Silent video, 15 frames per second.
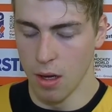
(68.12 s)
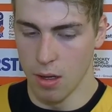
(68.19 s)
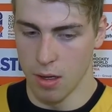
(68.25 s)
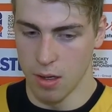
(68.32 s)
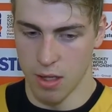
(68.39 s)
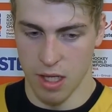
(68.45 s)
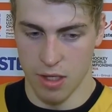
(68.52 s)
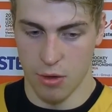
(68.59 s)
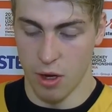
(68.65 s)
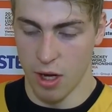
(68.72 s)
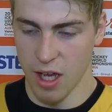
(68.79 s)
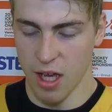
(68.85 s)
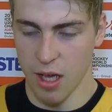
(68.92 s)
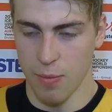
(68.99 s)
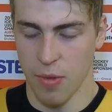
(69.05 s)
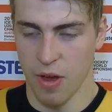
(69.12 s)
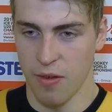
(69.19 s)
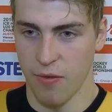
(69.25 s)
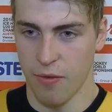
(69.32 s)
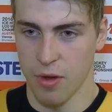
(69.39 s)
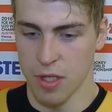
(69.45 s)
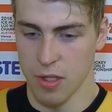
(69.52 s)
Natürlich hat
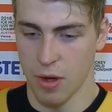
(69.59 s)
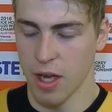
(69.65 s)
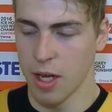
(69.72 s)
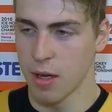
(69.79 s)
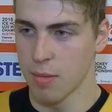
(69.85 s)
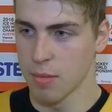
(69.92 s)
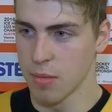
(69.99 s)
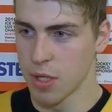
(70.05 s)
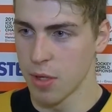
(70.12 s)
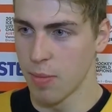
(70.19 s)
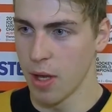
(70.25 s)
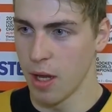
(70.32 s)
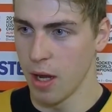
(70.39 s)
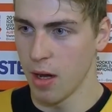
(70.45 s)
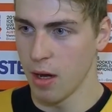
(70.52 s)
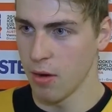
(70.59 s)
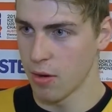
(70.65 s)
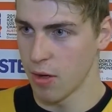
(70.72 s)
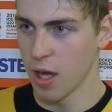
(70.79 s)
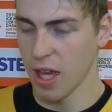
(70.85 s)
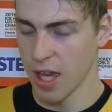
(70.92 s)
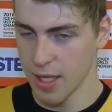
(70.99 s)
man vor so einem Spieler
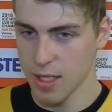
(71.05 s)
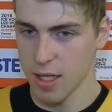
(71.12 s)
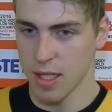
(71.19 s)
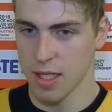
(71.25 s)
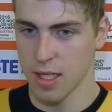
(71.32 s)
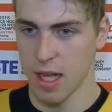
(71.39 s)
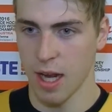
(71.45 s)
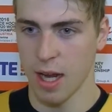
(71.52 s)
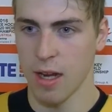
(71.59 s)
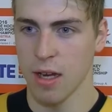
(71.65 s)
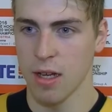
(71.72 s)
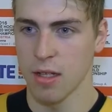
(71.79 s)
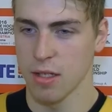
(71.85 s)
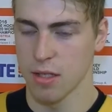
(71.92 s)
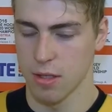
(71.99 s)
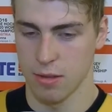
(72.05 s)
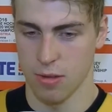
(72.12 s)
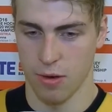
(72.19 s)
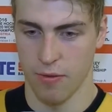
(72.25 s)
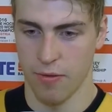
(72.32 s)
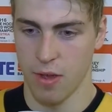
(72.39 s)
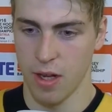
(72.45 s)
oder jetzt als Trainer
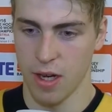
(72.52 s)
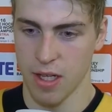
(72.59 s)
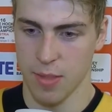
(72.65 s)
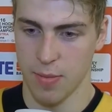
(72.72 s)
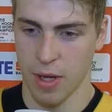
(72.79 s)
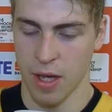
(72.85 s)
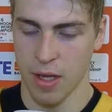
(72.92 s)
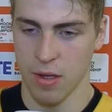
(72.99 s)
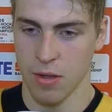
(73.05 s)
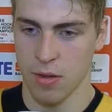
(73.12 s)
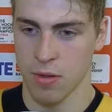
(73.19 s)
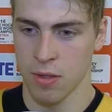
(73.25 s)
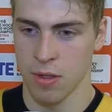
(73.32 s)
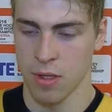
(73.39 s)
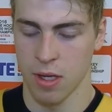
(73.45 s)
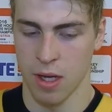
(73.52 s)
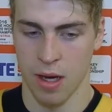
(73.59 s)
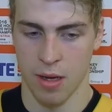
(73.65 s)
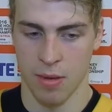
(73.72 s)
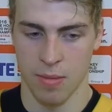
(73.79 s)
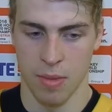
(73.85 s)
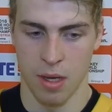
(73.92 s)
so viel Respekt und
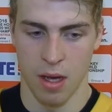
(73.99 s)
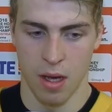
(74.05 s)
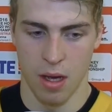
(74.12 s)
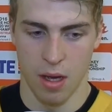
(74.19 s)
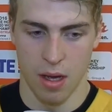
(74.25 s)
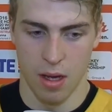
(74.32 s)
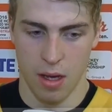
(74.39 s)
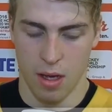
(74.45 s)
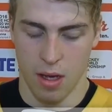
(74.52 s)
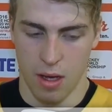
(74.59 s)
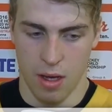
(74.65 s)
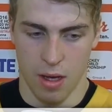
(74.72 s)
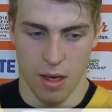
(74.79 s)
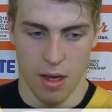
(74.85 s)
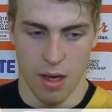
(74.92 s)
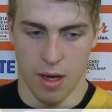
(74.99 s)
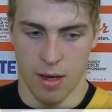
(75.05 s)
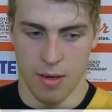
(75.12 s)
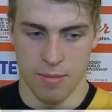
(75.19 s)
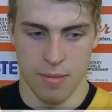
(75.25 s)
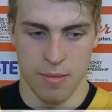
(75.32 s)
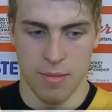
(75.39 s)
ähm,
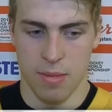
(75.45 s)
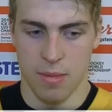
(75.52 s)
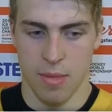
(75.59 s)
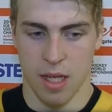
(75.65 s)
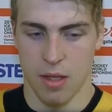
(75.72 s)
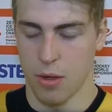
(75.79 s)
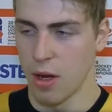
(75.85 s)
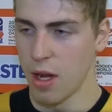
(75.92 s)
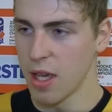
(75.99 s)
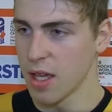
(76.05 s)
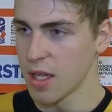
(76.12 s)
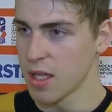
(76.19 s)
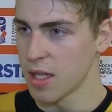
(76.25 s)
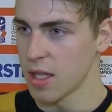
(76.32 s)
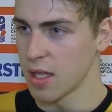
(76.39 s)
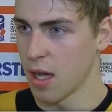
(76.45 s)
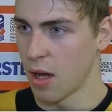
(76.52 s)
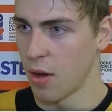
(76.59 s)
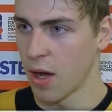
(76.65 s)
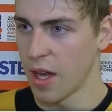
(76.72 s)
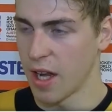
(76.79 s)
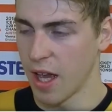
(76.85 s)
ähm, natürlich ist es
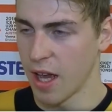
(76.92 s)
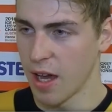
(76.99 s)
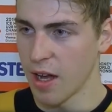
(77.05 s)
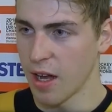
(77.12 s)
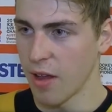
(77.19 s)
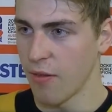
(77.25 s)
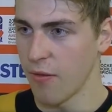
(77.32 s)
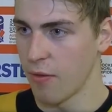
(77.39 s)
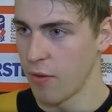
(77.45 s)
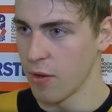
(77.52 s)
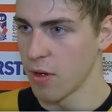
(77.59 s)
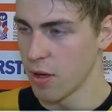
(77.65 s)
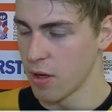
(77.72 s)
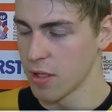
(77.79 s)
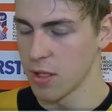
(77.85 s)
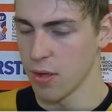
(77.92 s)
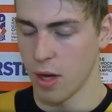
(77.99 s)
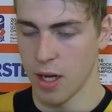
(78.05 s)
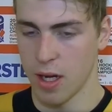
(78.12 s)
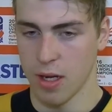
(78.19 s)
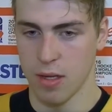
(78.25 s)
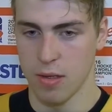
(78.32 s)
auch eine Ehre für so
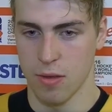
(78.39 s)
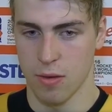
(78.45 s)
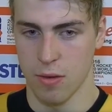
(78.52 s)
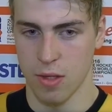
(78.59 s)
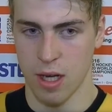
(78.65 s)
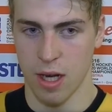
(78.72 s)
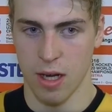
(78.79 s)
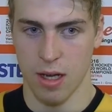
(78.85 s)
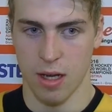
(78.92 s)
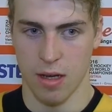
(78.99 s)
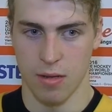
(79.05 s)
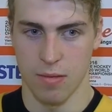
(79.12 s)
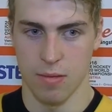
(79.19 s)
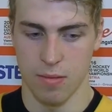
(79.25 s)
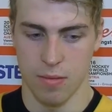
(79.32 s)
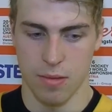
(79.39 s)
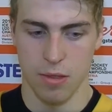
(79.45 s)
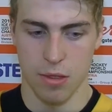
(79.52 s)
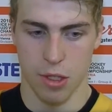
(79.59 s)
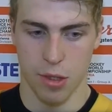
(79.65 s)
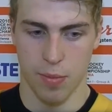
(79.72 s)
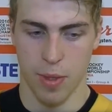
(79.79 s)
einen Co-Trainer
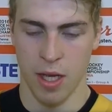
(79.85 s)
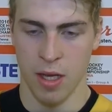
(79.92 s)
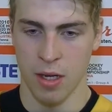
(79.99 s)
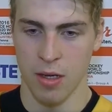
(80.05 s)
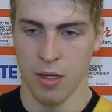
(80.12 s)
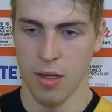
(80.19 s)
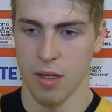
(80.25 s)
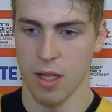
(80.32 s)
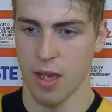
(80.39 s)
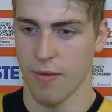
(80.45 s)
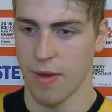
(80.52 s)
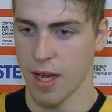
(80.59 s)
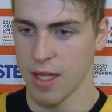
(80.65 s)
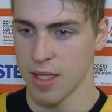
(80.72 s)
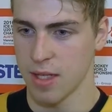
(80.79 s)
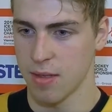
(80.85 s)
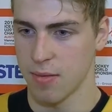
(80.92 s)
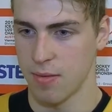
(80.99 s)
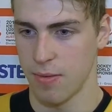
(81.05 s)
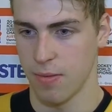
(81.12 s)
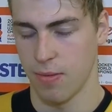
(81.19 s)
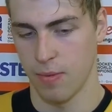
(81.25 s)
zu spielen, der weiß,
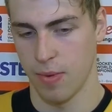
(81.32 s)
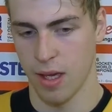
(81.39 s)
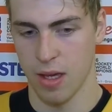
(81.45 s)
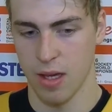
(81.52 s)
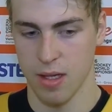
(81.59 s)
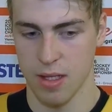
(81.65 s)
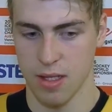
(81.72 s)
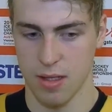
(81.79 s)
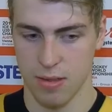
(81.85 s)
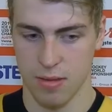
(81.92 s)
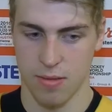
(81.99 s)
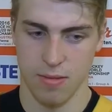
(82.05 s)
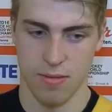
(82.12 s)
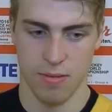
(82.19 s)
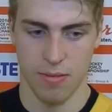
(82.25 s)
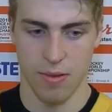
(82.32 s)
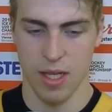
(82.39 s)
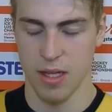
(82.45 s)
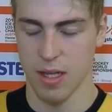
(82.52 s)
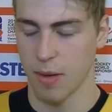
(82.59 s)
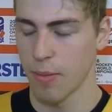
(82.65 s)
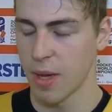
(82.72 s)
wie es, wie
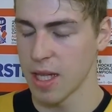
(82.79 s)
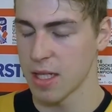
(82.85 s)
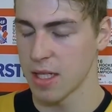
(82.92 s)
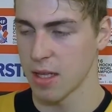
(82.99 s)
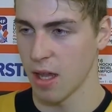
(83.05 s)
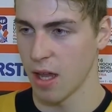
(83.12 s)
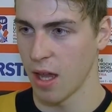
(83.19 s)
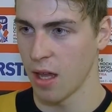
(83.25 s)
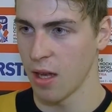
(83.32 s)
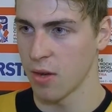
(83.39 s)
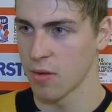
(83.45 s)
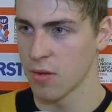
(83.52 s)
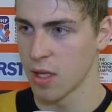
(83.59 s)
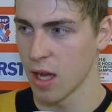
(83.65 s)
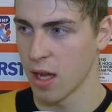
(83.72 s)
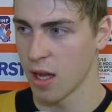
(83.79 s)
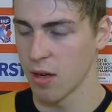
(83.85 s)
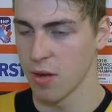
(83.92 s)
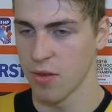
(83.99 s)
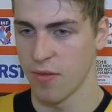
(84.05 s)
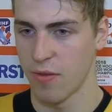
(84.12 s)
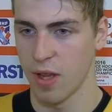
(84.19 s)
es am besten geht und der
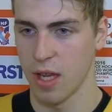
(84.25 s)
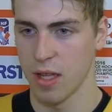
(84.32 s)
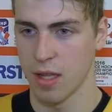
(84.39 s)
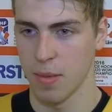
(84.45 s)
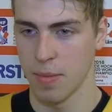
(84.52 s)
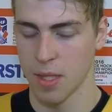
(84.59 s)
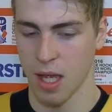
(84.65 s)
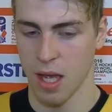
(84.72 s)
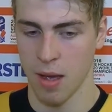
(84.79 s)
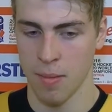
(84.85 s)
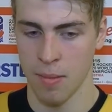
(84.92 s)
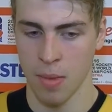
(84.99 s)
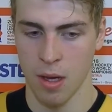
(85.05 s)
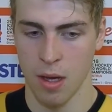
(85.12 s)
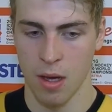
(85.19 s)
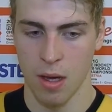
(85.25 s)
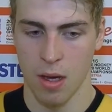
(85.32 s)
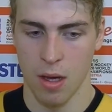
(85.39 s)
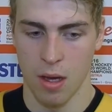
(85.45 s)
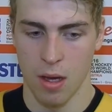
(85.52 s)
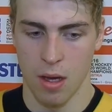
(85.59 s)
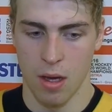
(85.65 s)
kann uns viele Tipps geben.
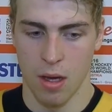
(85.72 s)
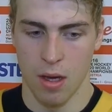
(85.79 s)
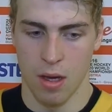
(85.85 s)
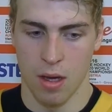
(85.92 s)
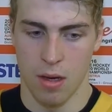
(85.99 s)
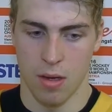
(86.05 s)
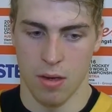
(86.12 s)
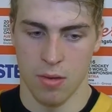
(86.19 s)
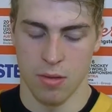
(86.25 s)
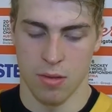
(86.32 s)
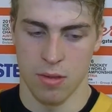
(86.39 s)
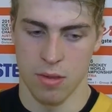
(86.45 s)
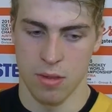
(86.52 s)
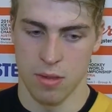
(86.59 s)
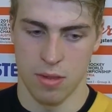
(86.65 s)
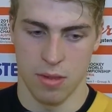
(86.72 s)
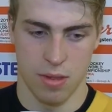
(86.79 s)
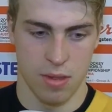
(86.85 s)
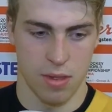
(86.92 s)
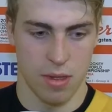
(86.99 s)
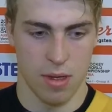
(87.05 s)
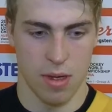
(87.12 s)
Und
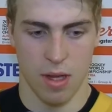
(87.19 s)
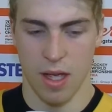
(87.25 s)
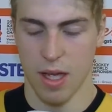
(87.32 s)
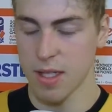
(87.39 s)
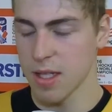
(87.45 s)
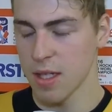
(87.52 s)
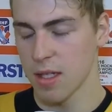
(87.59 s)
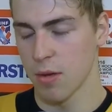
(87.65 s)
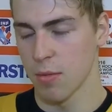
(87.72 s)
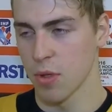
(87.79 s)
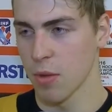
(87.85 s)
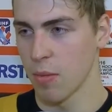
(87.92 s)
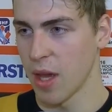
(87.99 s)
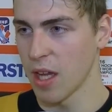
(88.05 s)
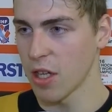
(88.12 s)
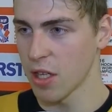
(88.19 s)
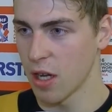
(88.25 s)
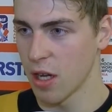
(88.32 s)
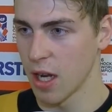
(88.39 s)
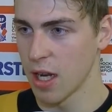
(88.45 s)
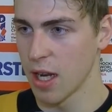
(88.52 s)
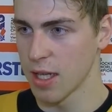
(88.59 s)
da ist es umso mehr
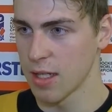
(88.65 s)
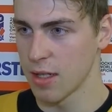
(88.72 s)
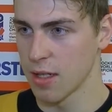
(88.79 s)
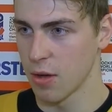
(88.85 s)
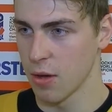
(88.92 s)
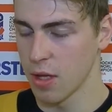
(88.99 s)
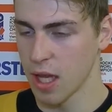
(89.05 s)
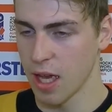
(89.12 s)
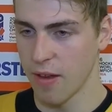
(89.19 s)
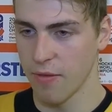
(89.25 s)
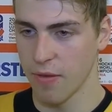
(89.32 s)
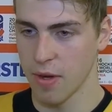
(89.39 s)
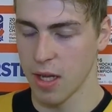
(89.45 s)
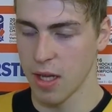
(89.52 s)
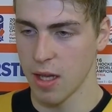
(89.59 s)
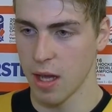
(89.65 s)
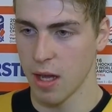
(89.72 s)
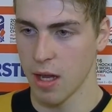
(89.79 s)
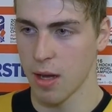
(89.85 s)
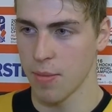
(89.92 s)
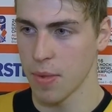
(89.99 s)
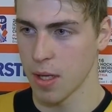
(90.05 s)
schade, dass es heute einfach nicht
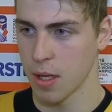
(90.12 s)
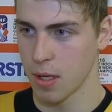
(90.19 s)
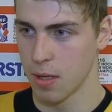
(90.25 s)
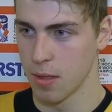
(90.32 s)
geklappt hat.